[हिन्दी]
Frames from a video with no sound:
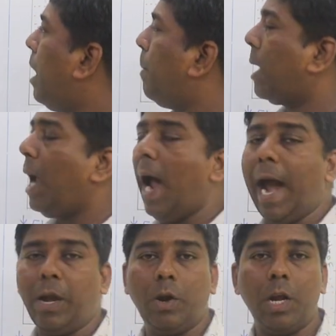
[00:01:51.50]
यह हमारा
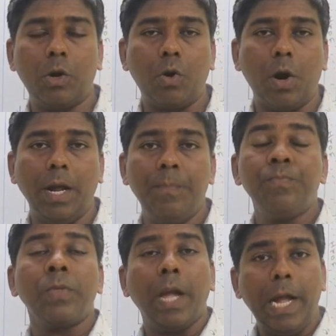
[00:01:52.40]
एनोड इलेक्ट्रॉड है
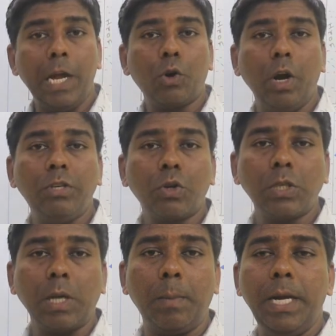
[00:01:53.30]
इलेक्ट्रोलिस
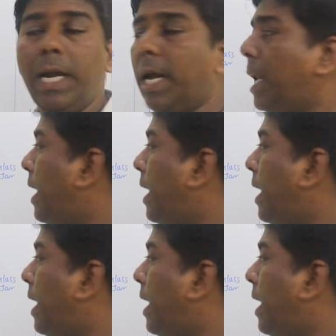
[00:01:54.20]
को समझने के